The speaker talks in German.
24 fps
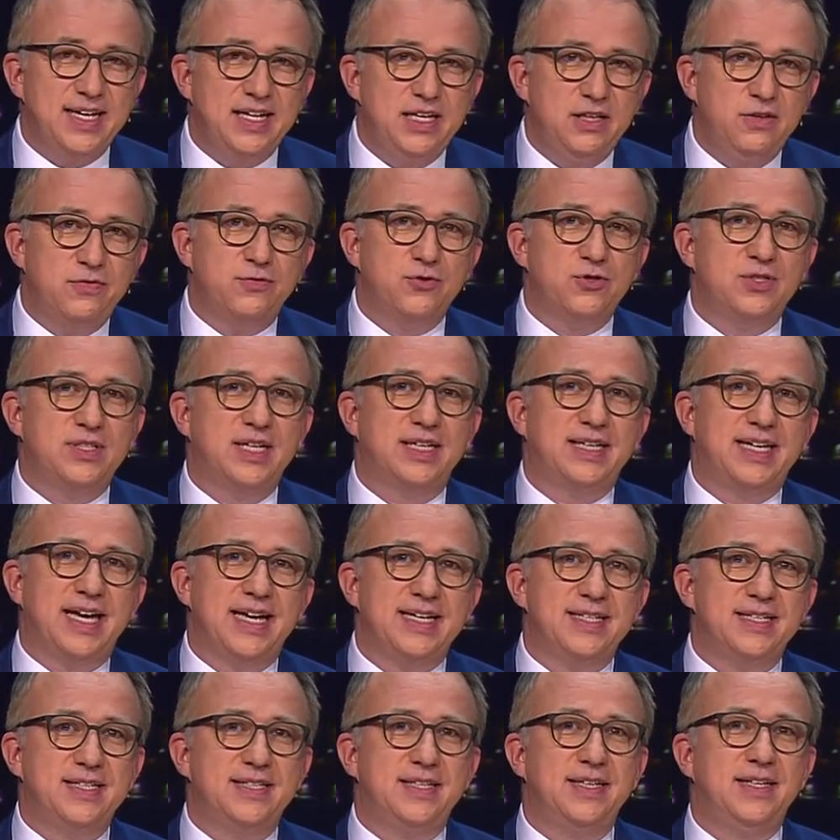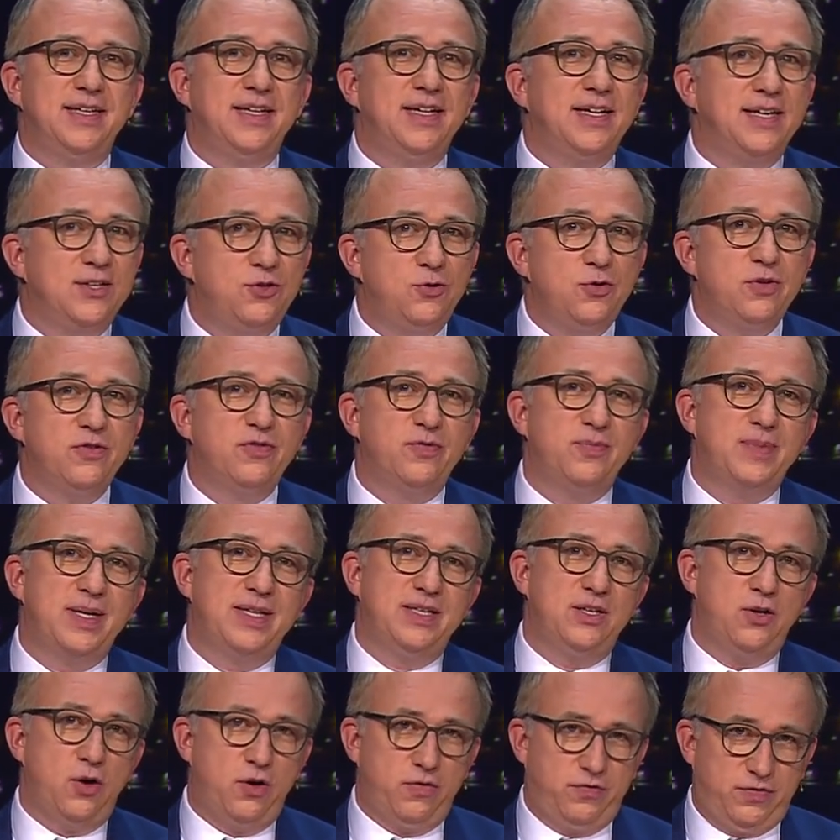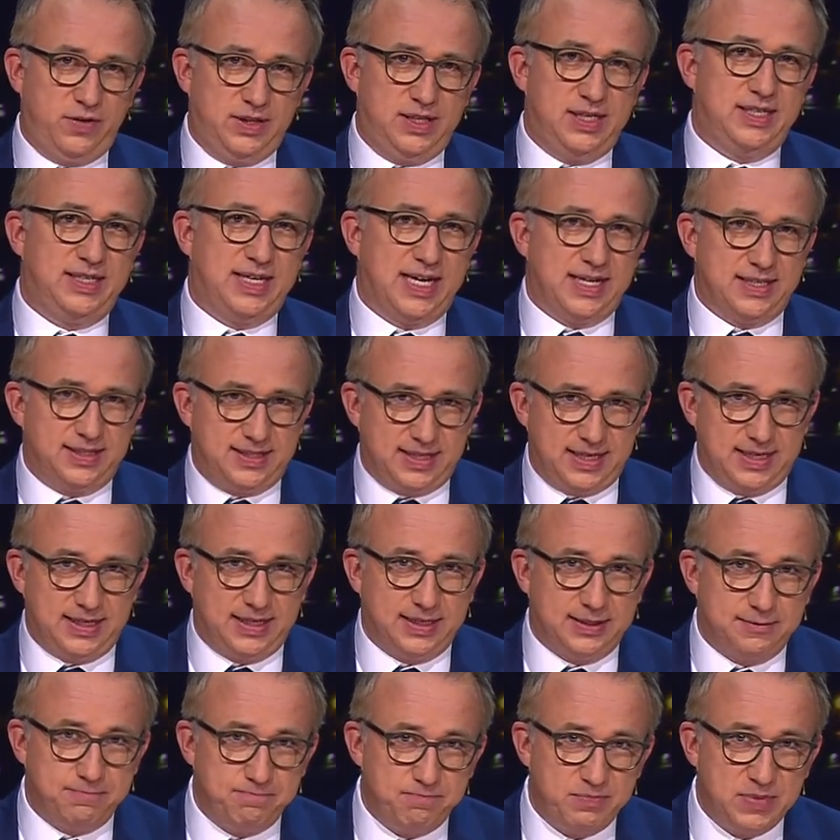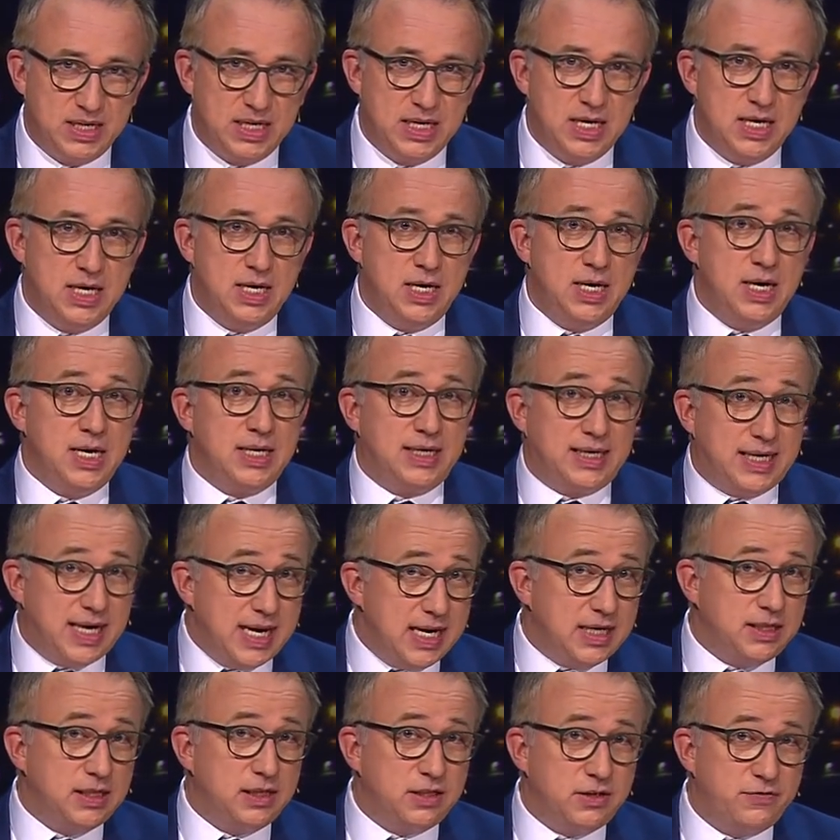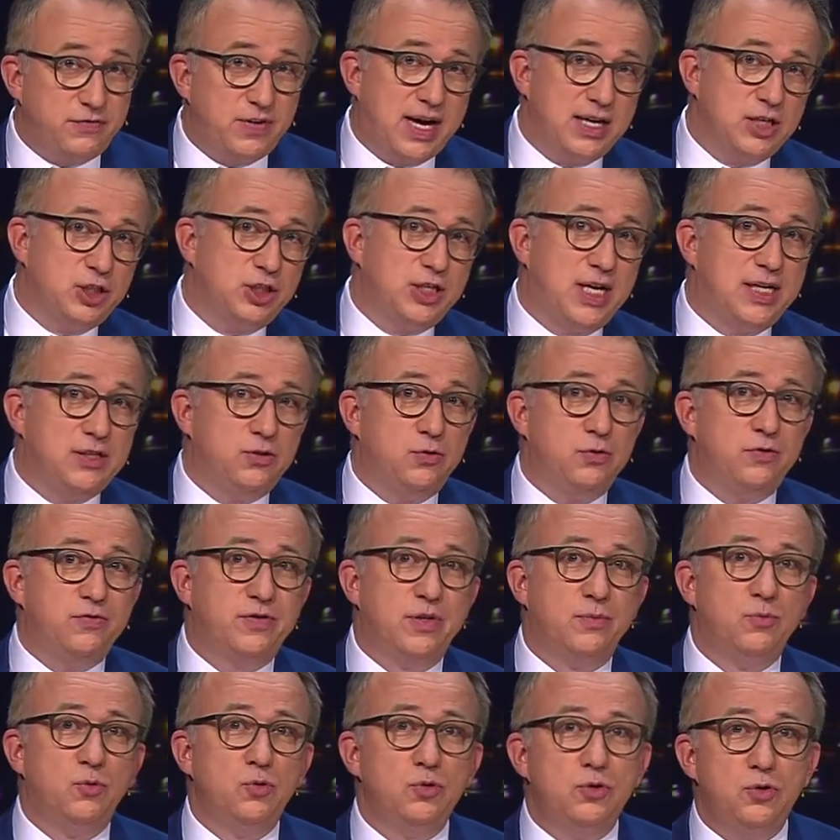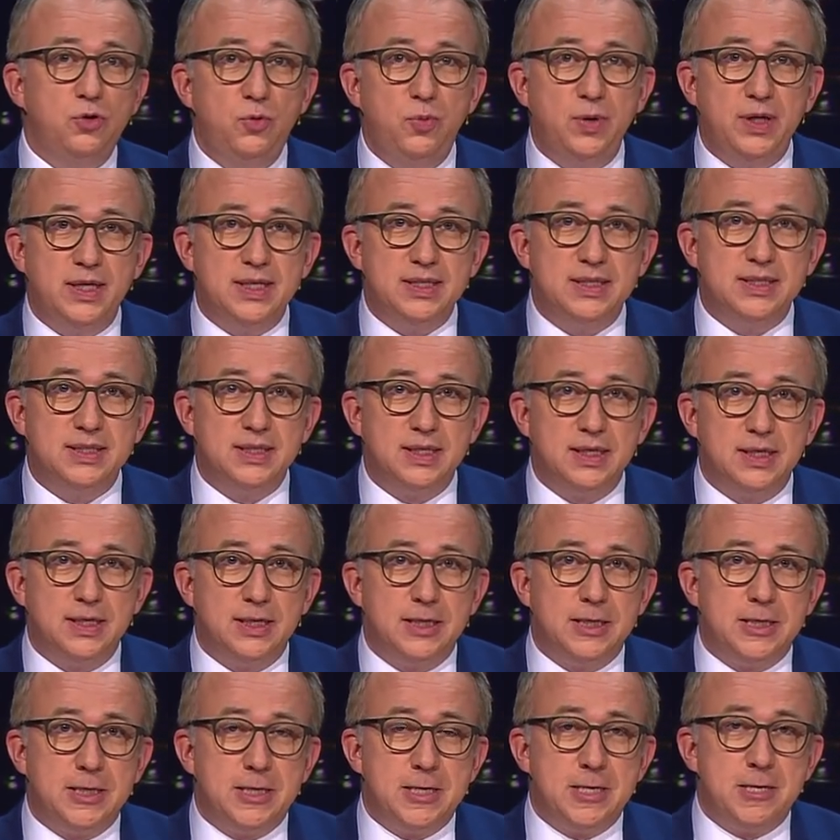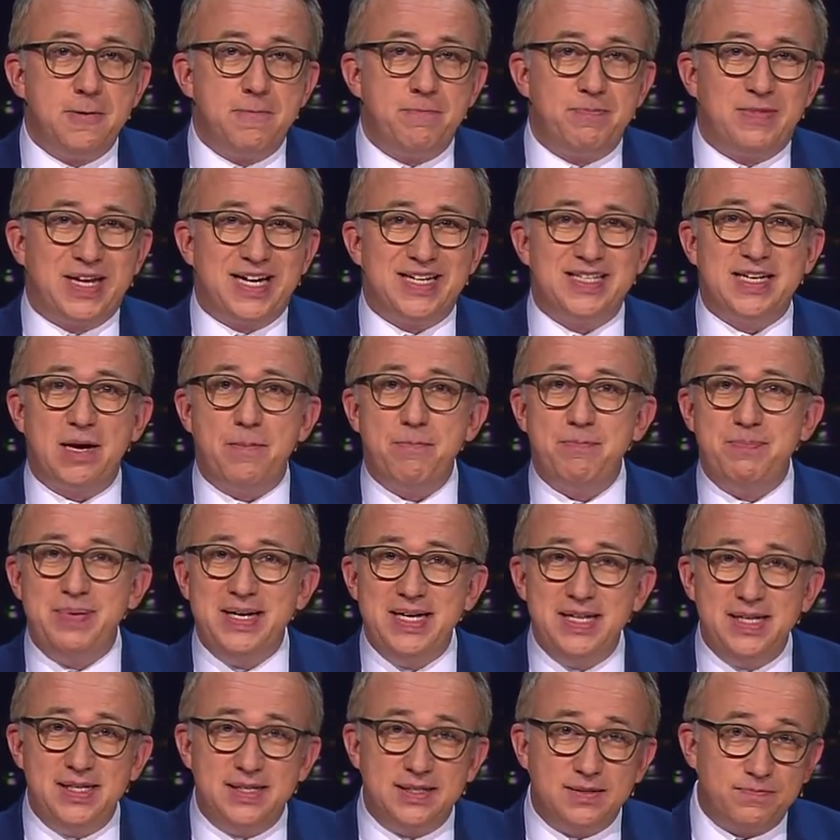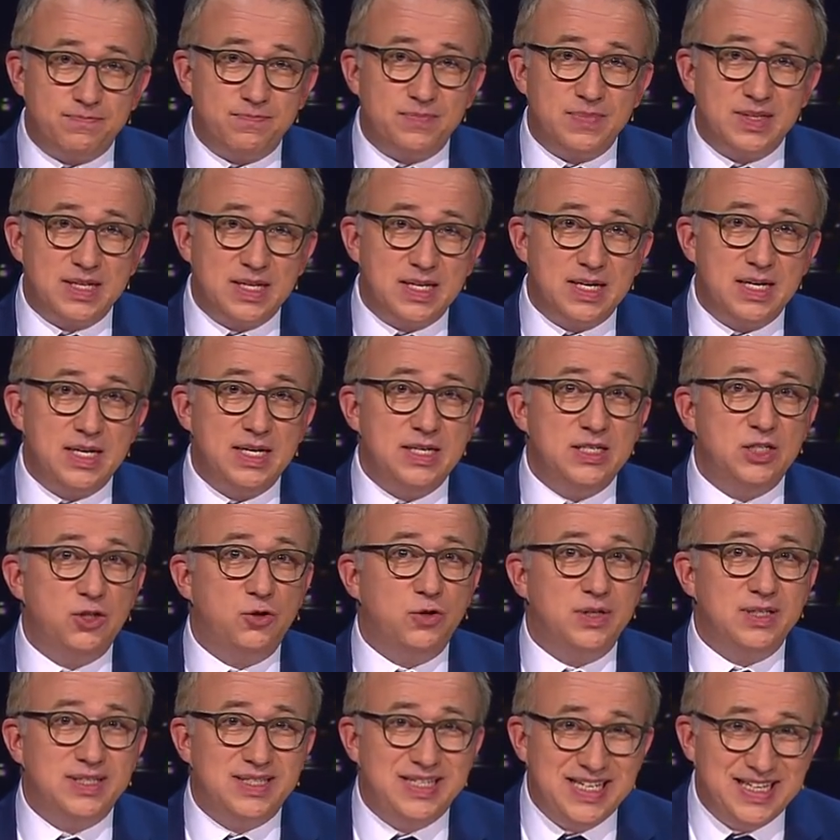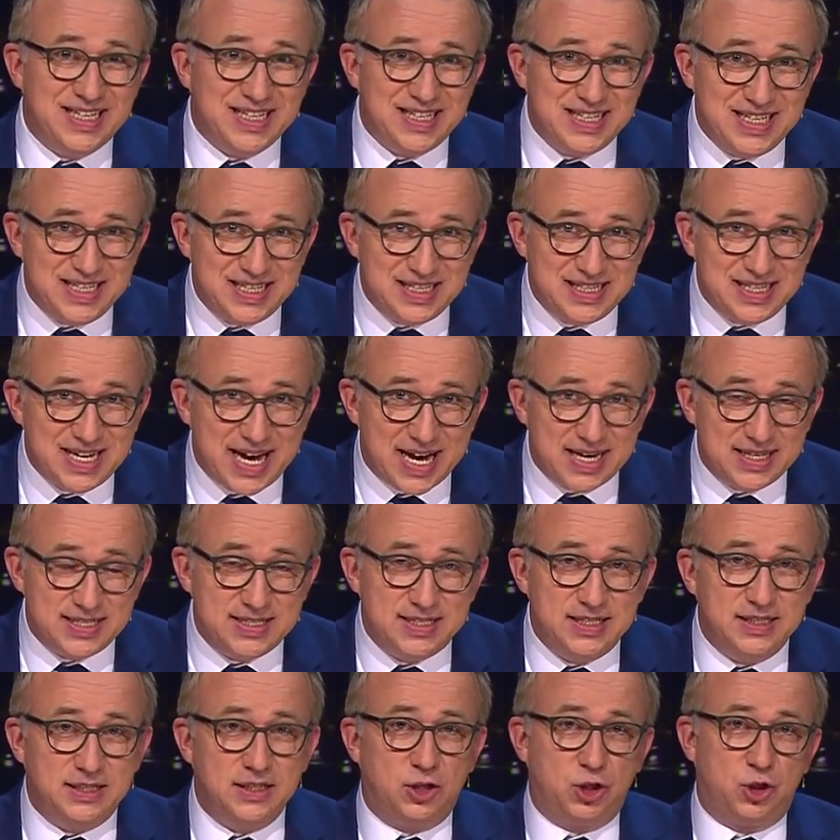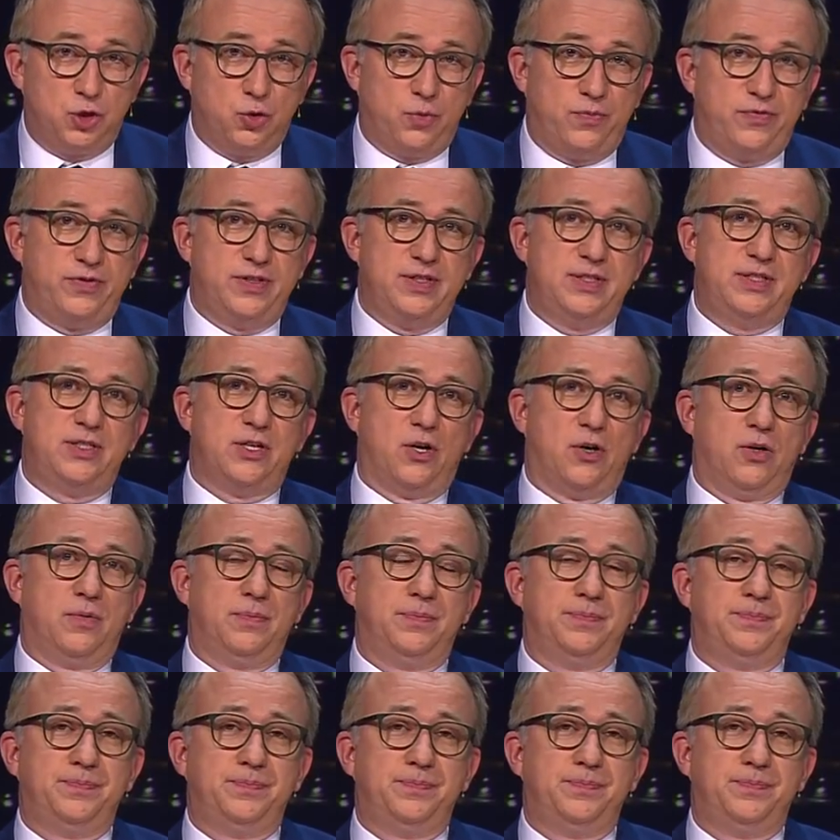Infos der Gäste dürfen an die Öffentlichkeit dringen. Gegner der Veranstaltung vermuten übrigens, dass am Bild ist dort sicher nicht die einzige gestopfte Sau.